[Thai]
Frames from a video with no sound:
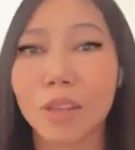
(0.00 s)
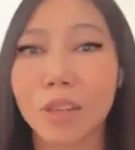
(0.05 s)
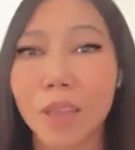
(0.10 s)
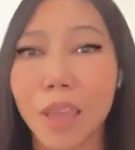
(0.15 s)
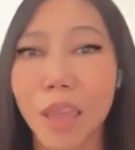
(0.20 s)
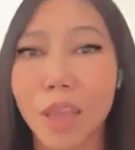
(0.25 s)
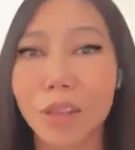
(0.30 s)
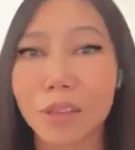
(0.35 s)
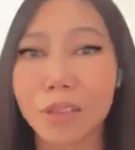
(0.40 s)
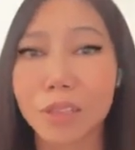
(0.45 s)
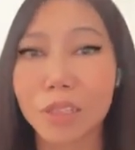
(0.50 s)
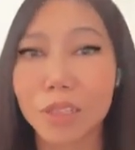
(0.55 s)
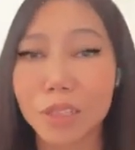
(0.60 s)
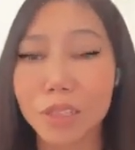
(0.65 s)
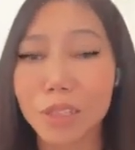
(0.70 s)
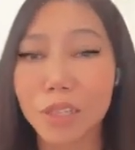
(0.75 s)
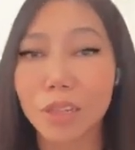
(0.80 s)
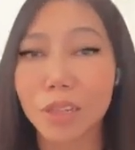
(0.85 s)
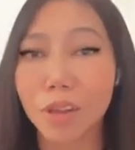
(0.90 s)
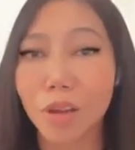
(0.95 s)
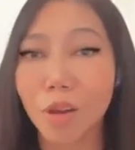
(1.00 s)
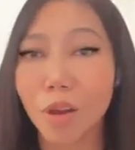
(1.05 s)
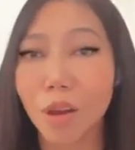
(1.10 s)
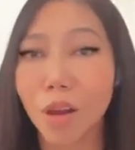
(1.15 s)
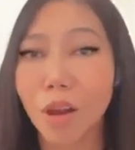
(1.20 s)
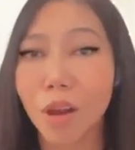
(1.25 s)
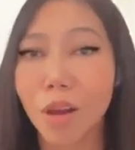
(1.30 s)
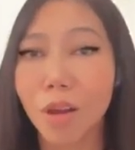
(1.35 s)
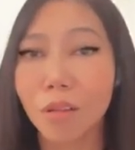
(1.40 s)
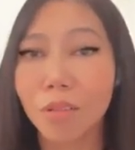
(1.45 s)
เก่งจริง ๆ แล้วก็
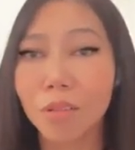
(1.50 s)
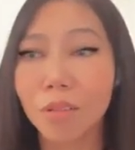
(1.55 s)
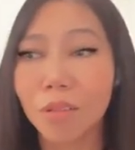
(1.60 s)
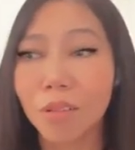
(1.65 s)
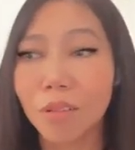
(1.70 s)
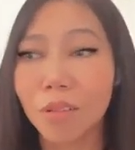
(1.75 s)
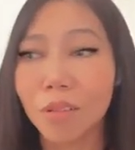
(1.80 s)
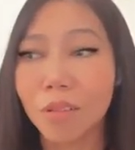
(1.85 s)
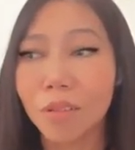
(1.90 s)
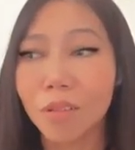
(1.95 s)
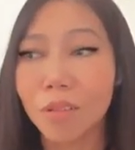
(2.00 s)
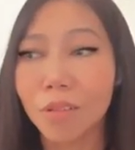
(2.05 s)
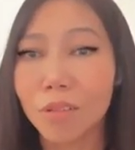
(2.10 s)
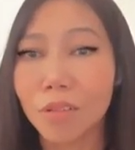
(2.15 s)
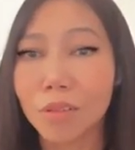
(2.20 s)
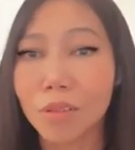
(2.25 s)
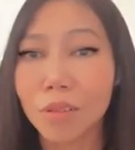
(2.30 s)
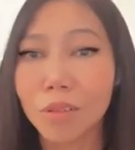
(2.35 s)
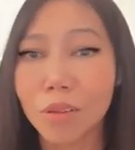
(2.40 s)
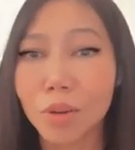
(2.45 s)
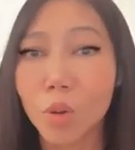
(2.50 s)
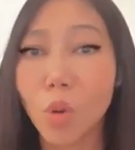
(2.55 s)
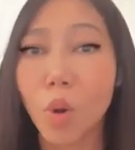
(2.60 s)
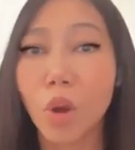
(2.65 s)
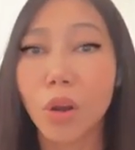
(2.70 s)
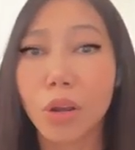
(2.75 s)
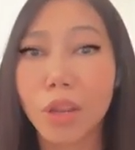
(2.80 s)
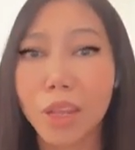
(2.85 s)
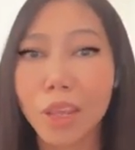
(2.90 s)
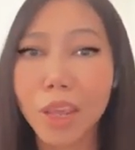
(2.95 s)
ดวง
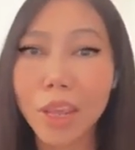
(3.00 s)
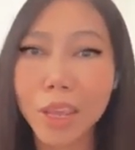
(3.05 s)
ดี